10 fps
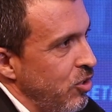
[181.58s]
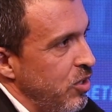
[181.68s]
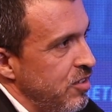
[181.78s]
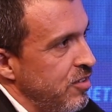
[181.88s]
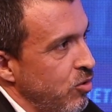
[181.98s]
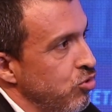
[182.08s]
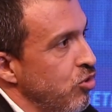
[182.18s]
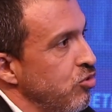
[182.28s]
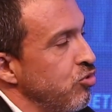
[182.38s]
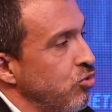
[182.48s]
Então, esses são os
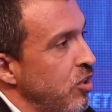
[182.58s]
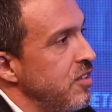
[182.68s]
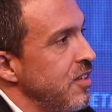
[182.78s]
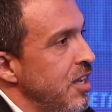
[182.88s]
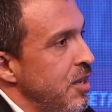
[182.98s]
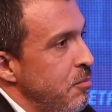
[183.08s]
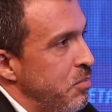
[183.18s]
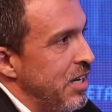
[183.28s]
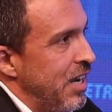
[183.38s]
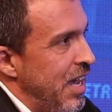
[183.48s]
nossos dois
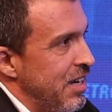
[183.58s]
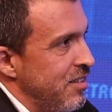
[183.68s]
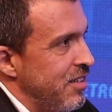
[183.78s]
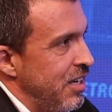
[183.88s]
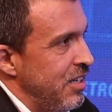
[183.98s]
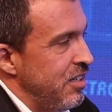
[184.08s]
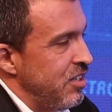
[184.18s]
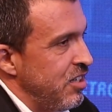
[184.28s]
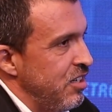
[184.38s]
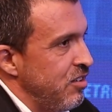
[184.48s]
pilares
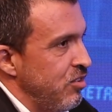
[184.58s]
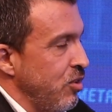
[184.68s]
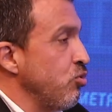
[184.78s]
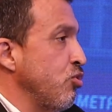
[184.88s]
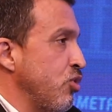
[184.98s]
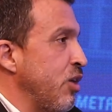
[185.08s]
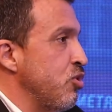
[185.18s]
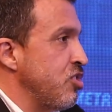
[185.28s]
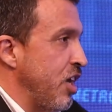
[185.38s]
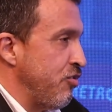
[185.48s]
ali, que são o nosso
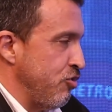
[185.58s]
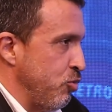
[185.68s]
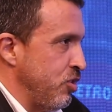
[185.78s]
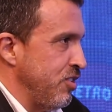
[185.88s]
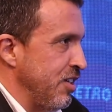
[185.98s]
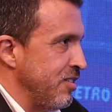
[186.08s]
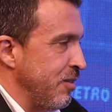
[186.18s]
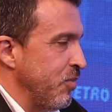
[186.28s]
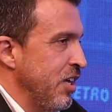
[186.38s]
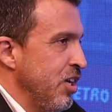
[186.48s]
carro-chefe, vamos dizer
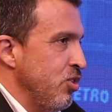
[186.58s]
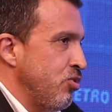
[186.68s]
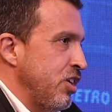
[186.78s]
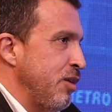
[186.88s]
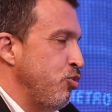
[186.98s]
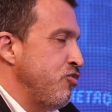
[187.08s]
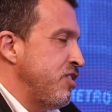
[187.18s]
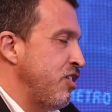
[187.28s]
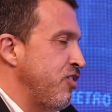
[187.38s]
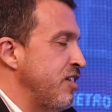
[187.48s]
assim. Só que a Boa
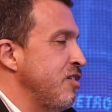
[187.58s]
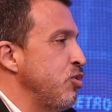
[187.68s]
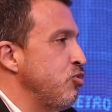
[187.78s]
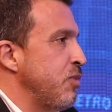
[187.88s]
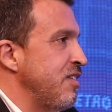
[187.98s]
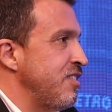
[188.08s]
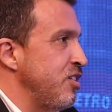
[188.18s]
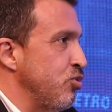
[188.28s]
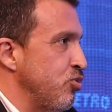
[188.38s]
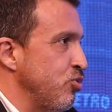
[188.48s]
Vista que Equifax é muito mais
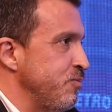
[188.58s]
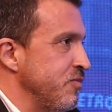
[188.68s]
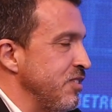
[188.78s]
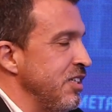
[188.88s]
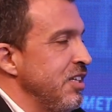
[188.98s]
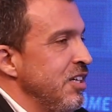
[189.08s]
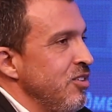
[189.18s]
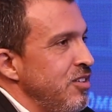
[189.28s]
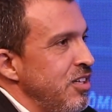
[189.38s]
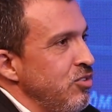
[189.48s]
que isso. Né?
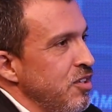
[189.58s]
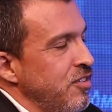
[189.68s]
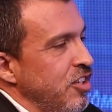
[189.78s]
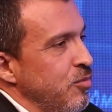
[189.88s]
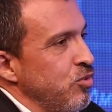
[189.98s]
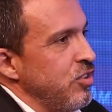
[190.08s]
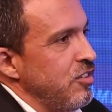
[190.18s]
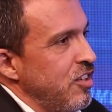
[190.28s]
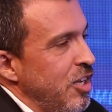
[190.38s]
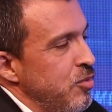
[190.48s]
O que, que nós temos?
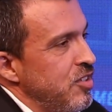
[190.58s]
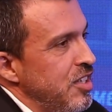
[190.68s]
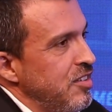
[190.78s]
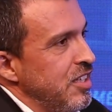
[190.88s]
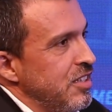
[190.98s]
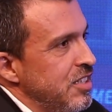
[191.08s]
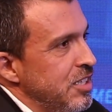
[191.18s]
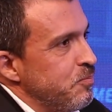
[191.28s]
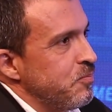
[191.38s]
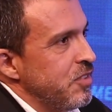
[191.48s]
Né? Nós temos que
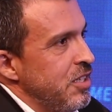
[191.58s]
entender